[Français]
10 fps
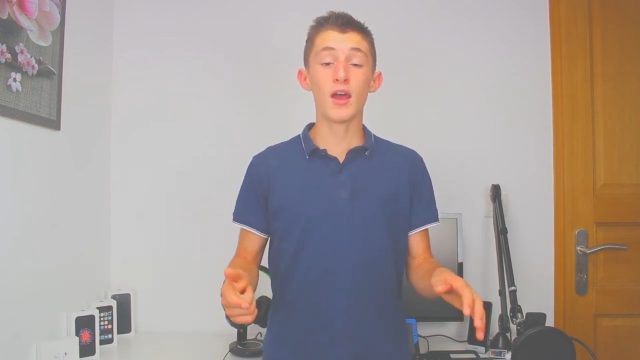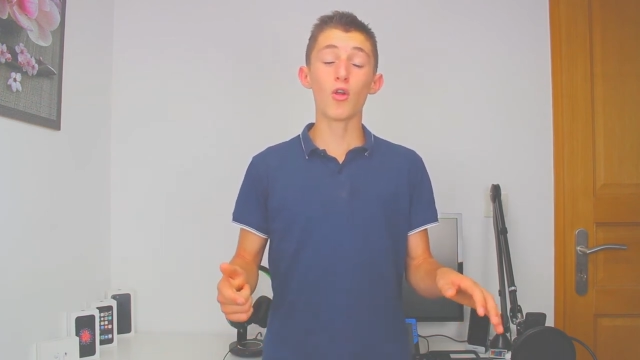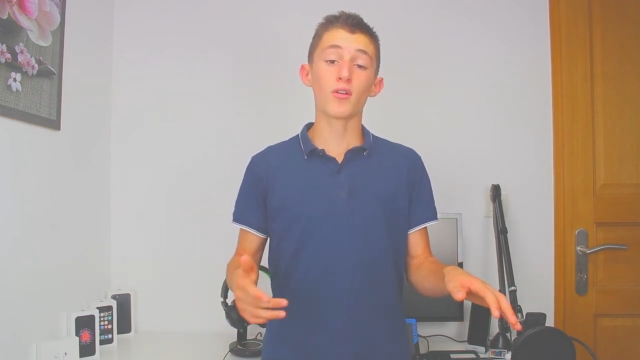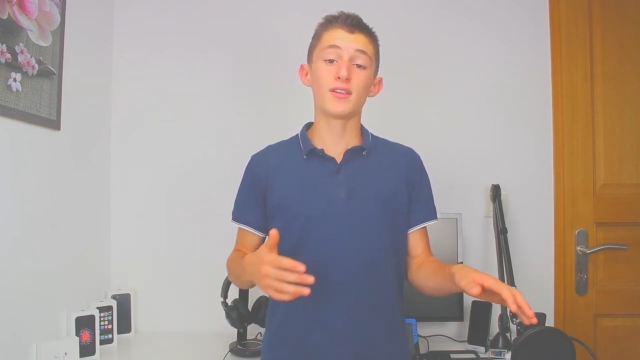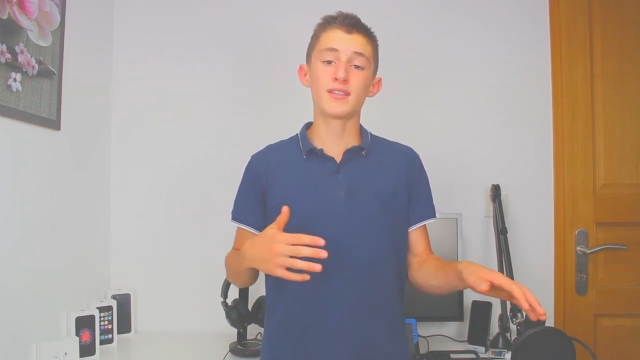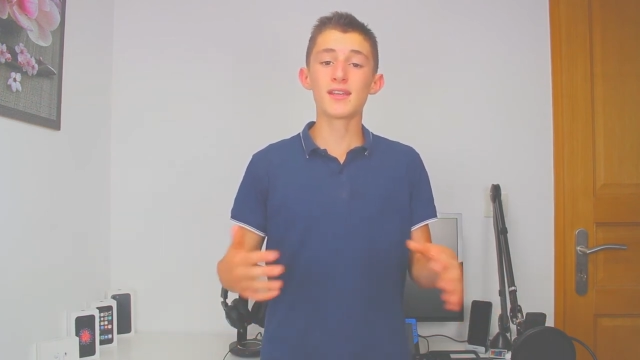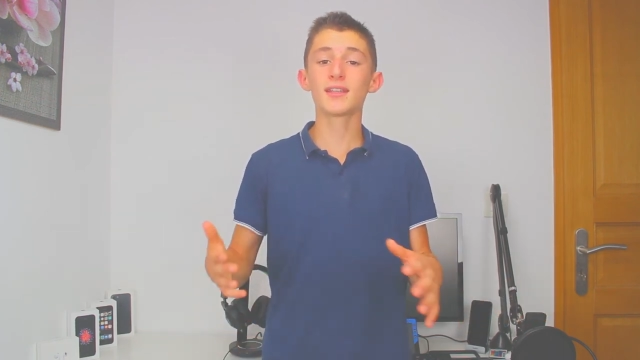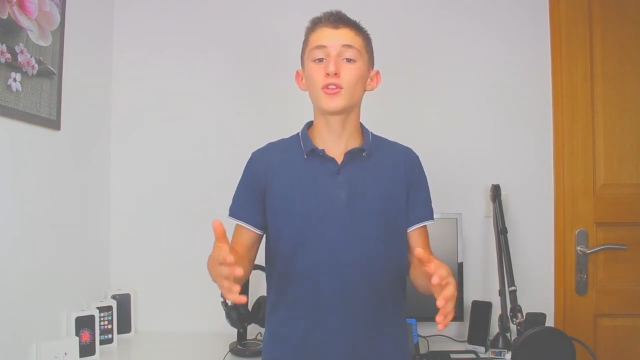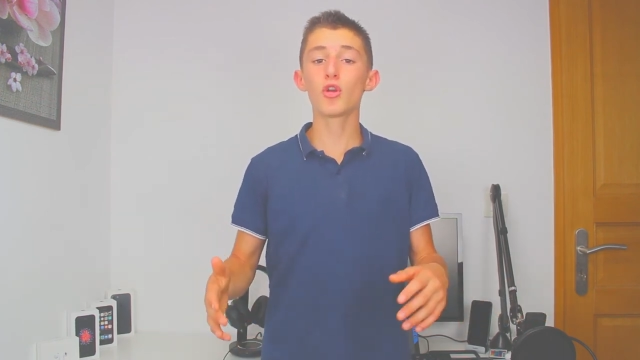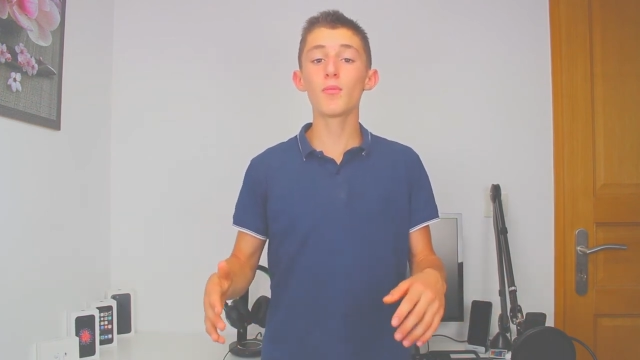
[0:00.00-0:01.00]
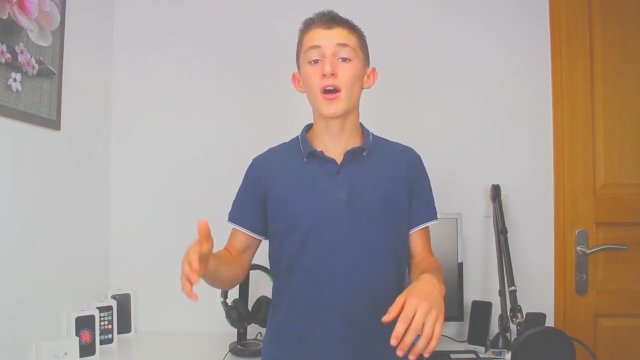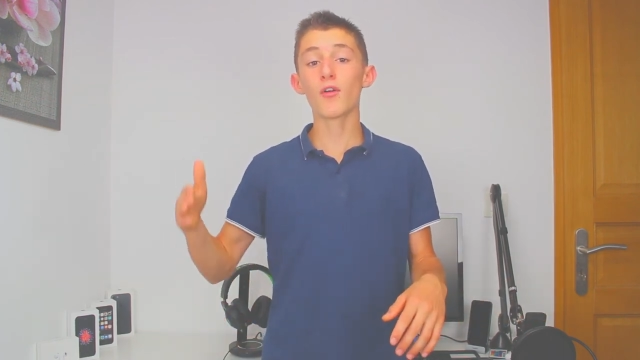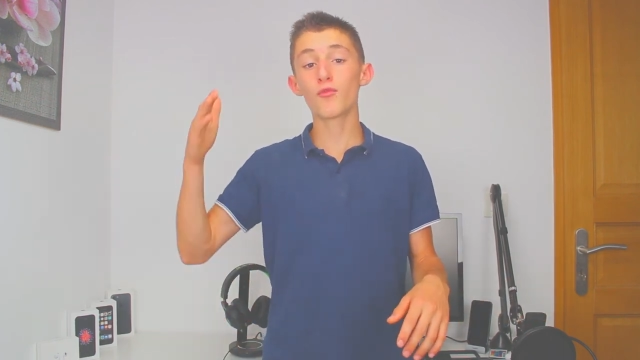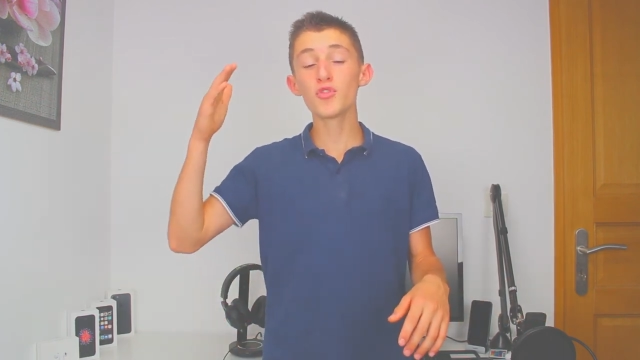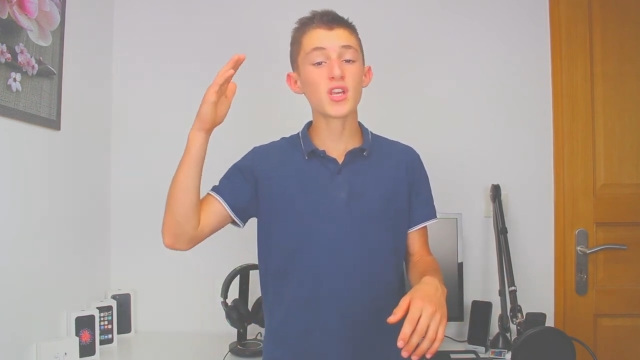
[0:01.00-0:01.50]
alors certaines
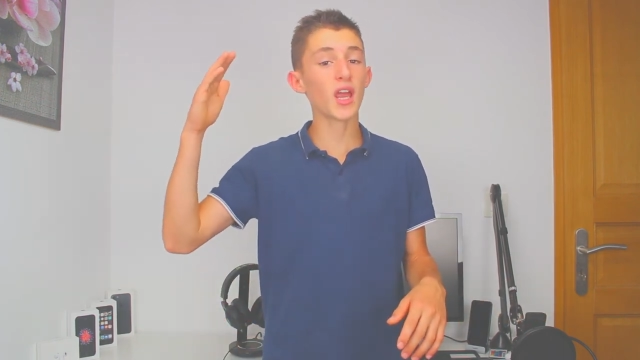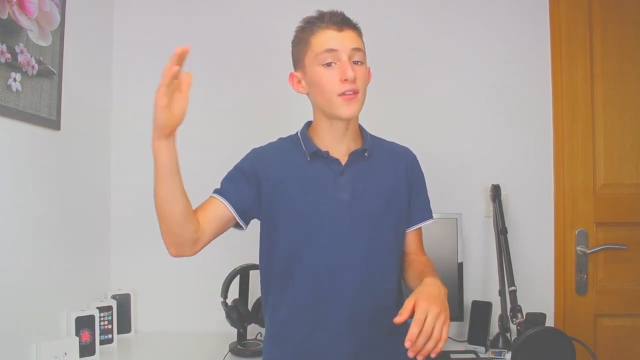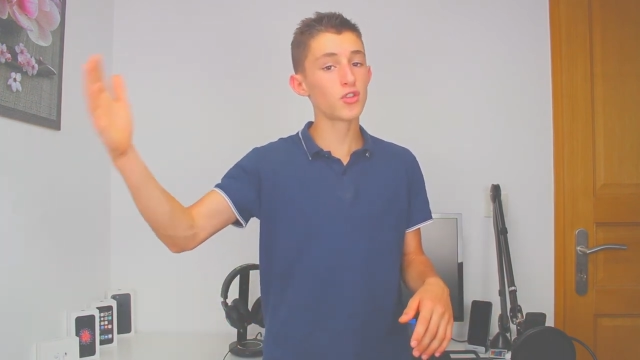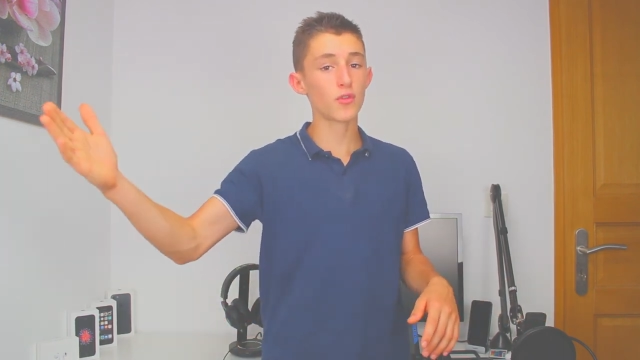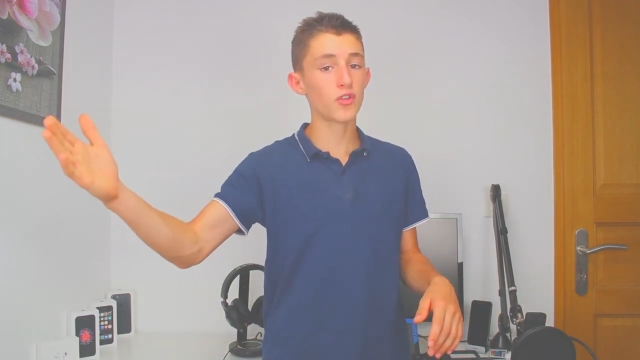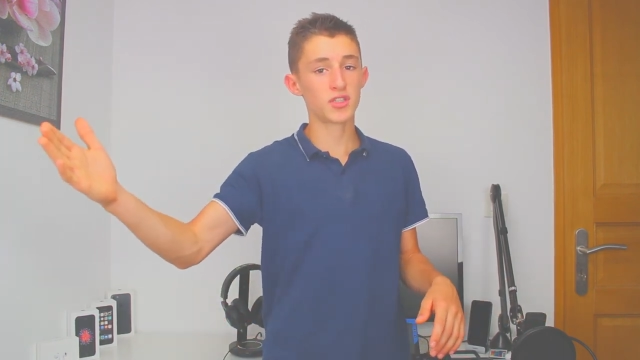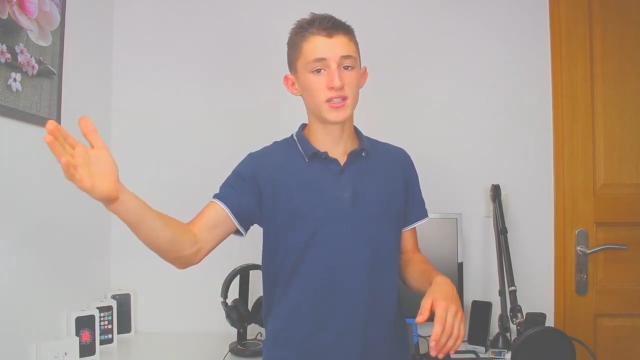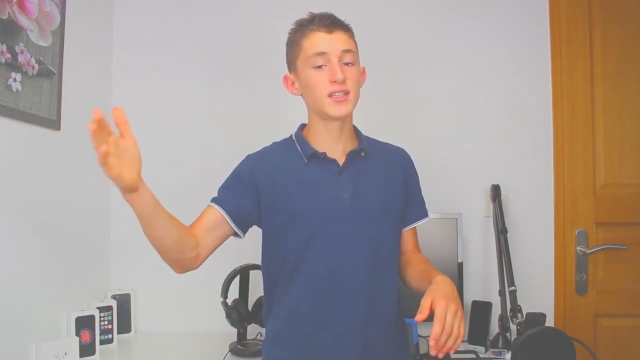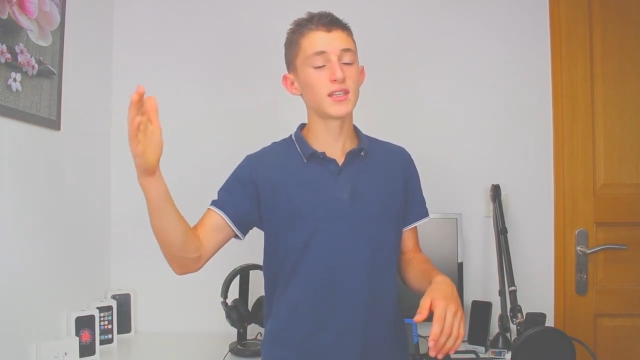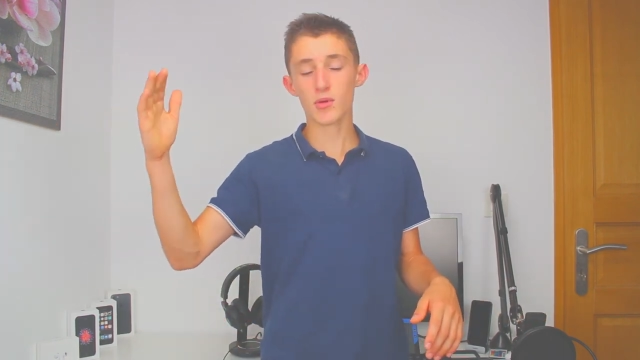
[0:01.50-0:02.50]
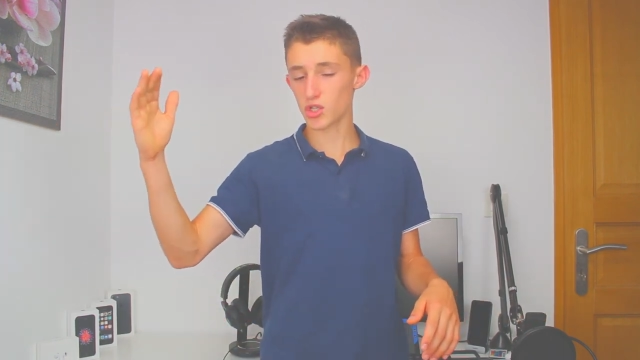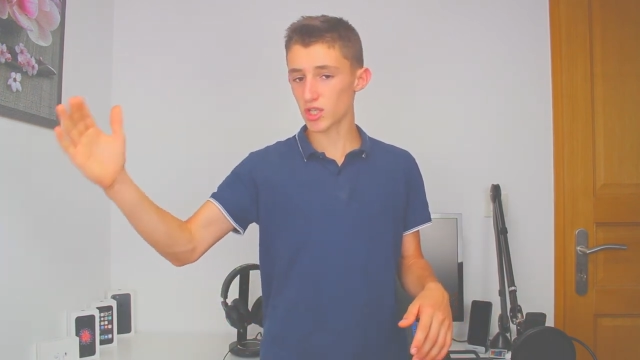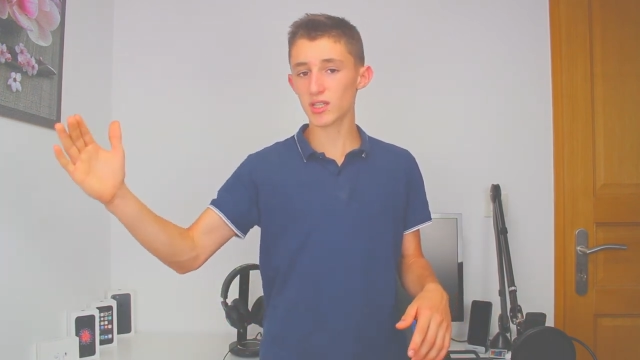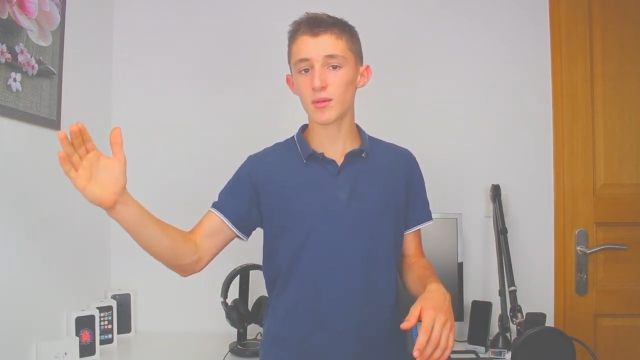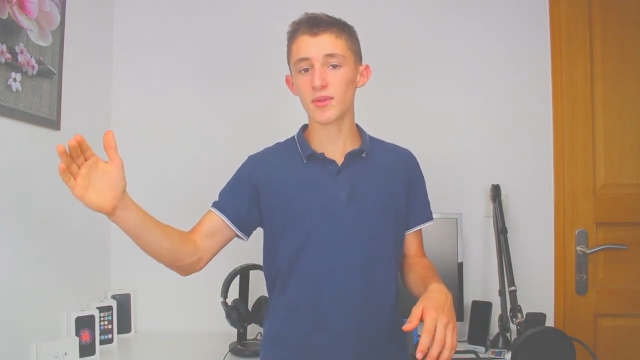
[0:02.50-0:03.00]
toolbars, vous y arrivez sur votre site, ça marche
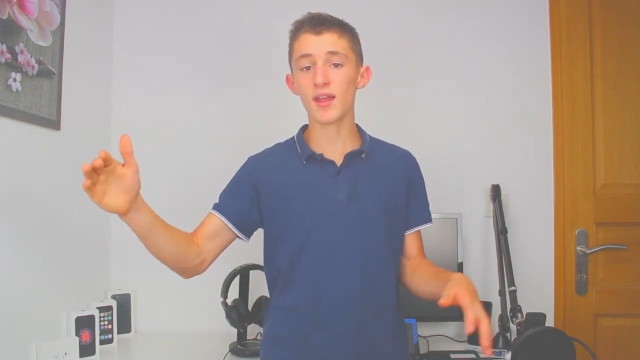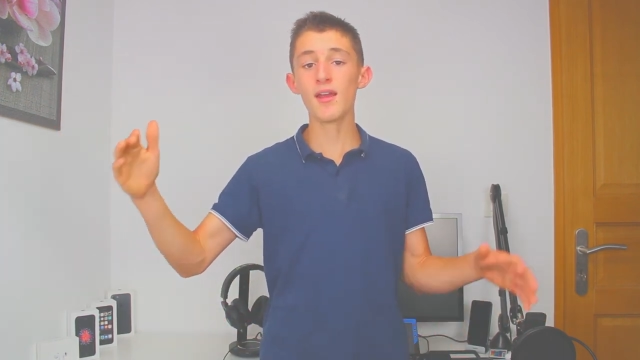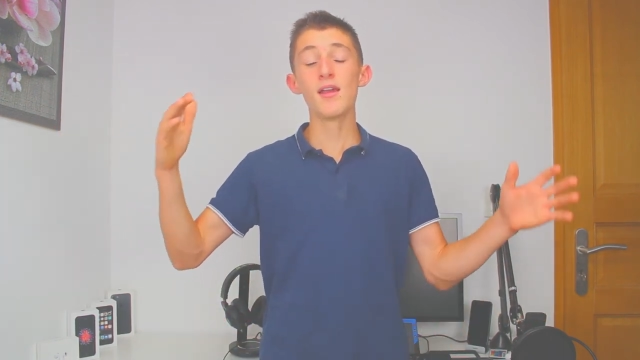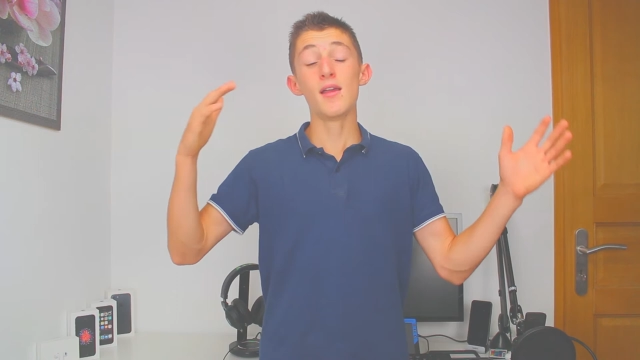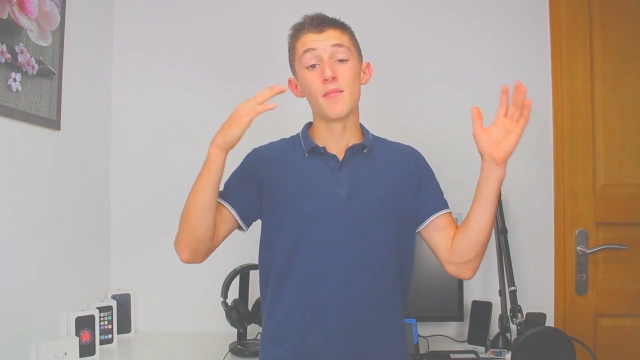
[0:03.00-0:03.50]
très très bien,